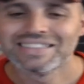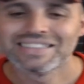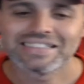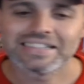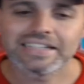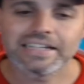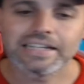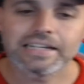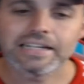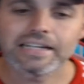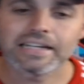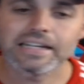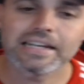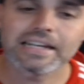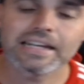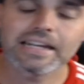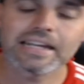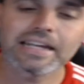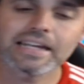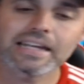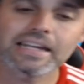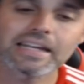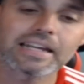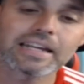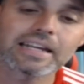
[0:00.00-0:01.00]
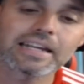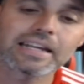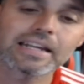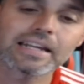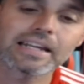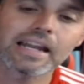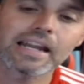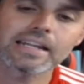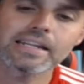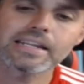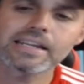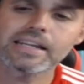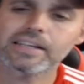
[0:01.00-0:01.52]
y eh, la
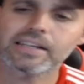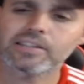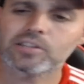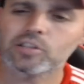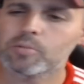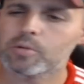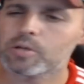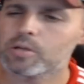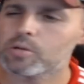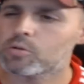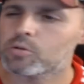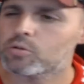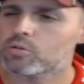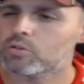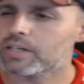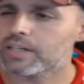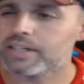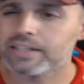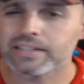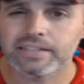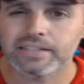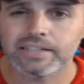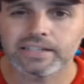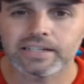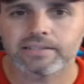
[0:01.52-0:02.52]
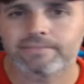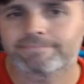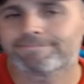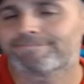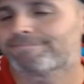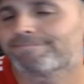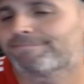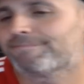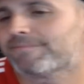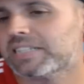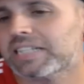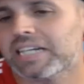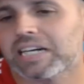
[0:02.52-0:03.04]
liga, si no me equivoco, argentina,
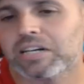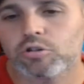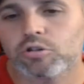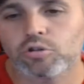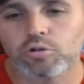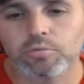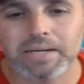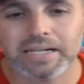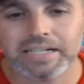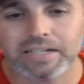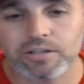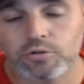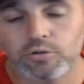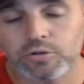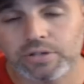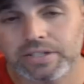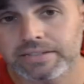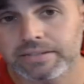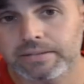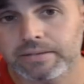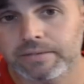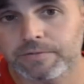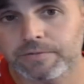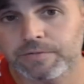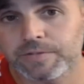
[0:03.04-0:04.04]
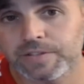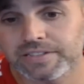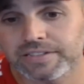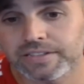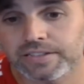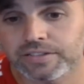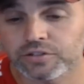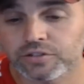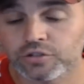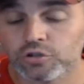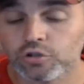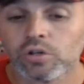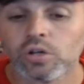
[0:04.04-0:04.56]
siguen con los marcadores
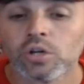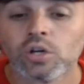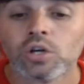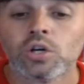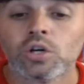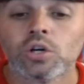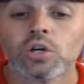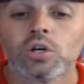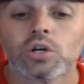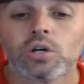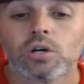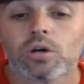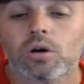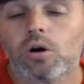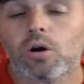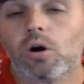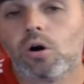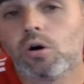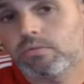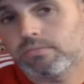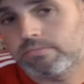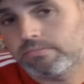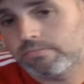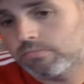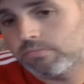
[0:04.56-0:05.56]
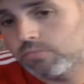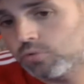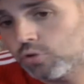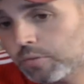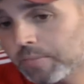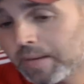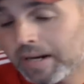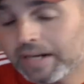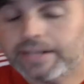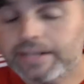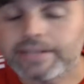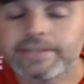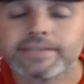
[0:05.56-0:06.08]
ficticios o
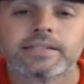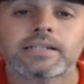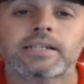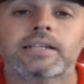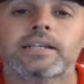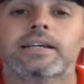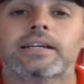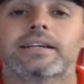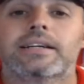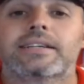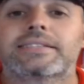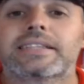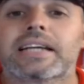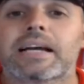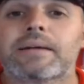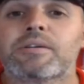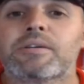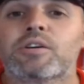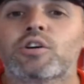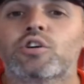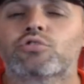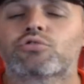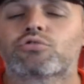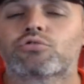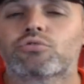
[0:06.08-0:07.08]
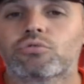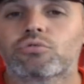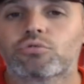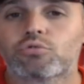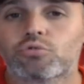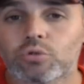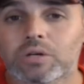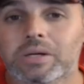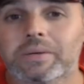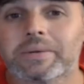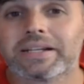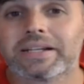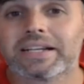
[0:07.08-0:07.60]
normales. Así que amigos,
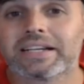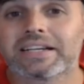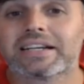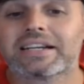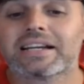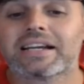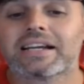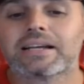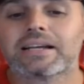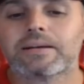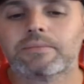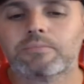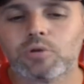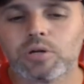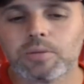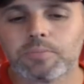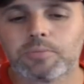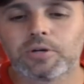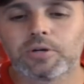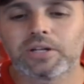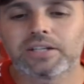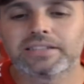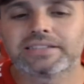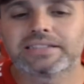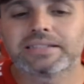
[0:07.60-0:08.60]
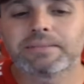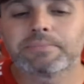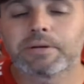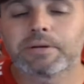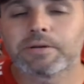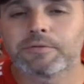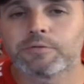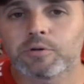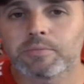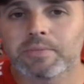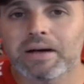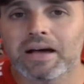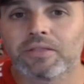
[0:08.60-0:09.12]
suscríbete al canal, muy importante, siempre
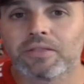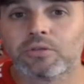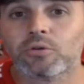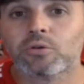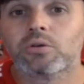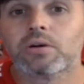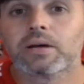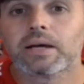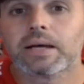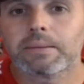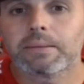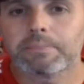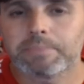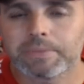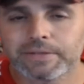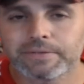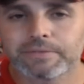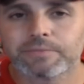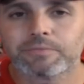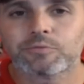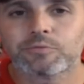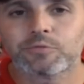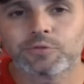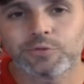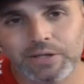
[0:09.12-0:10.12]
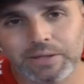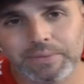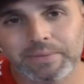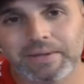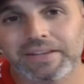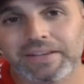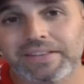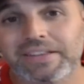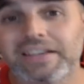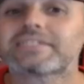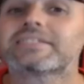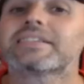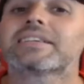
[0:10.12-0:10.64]
informado en PES Forever
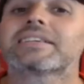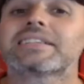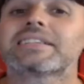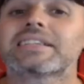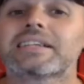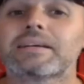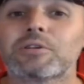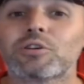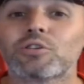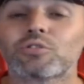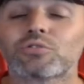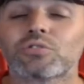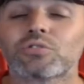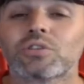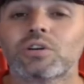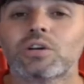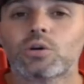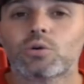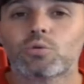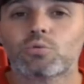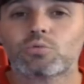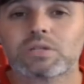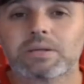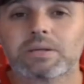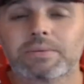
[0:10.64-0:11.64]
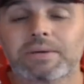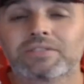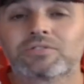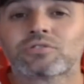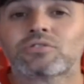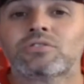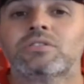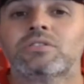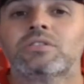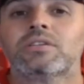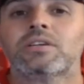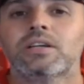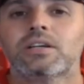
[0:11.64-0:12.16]
10. Así que amigos, un
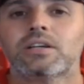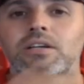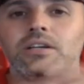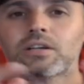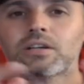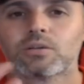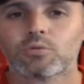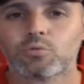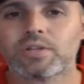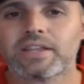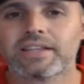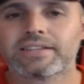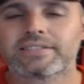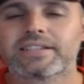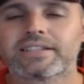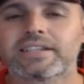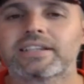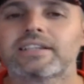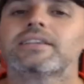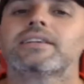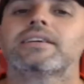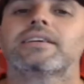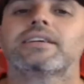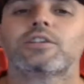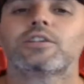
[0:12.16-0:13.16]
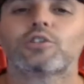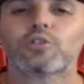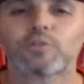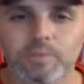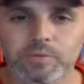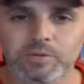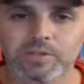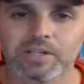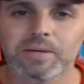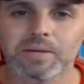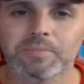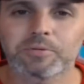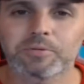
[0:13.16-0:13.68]
abrazo, cuídense y nos vemos
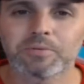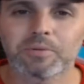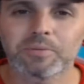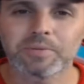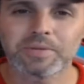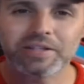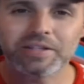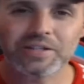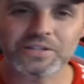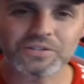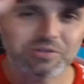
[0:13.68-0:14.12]
en el próximo video.